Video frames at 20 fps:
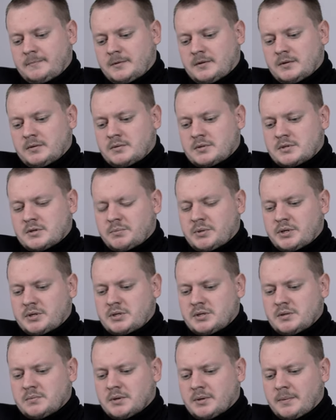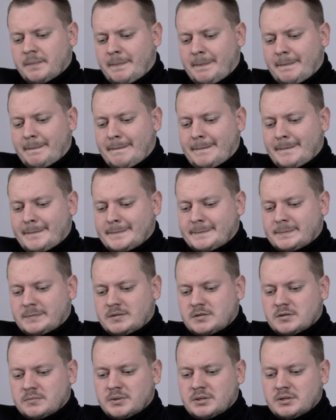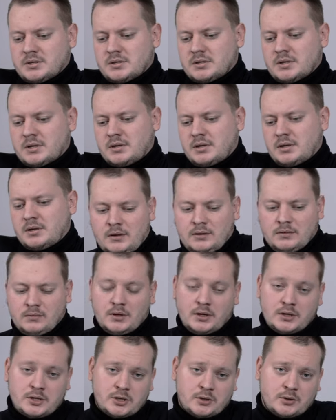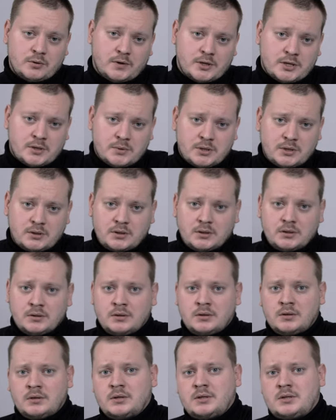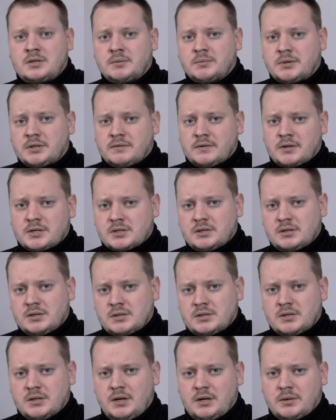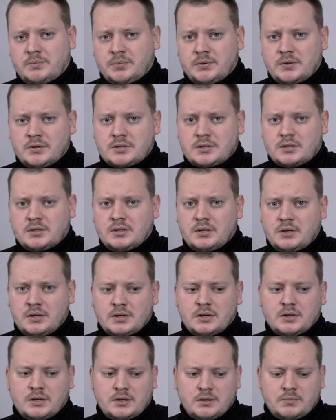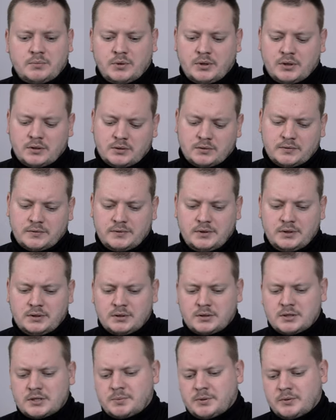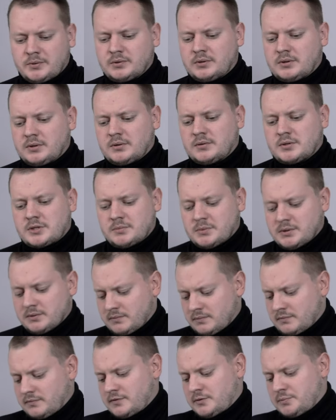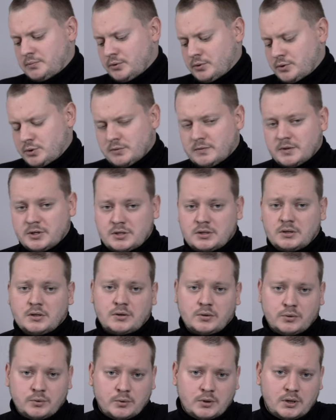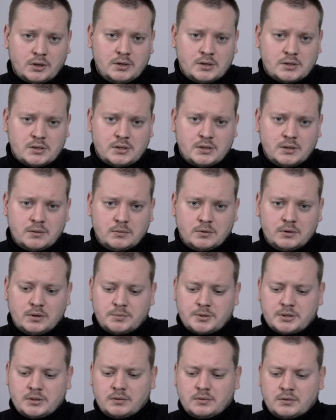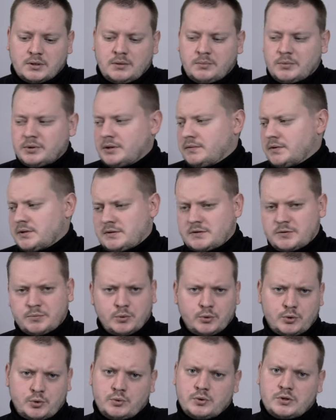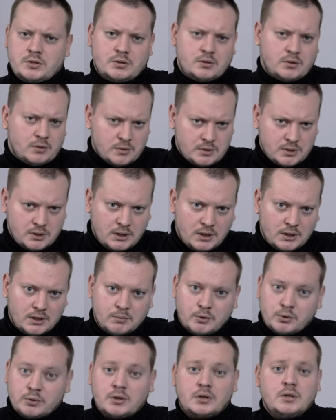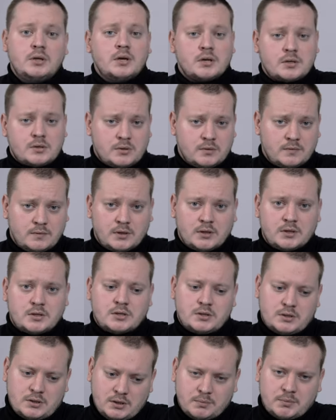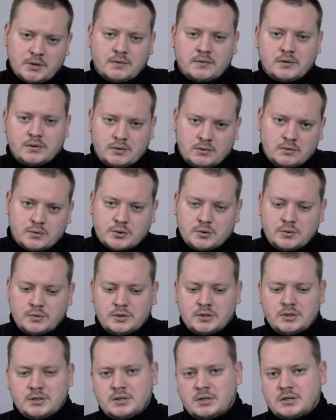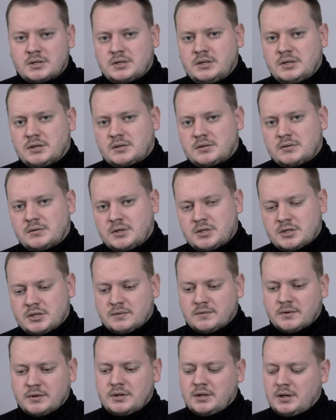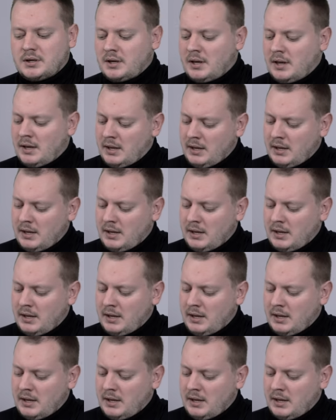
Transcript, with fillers: No, zobaczymy co będzie dalej. Dlaczego uważam, że ten e, temat ważny jest dla Polski, dla Polaków, nie tylko z powodu tego, żeby współczuć narodu ukraińskiemu na przykład, albo nawet współczuć Rosjanom, którzy nie chcą walczyć. Naprawdę dużo ludzi teraz nie chcą iść na wojnę.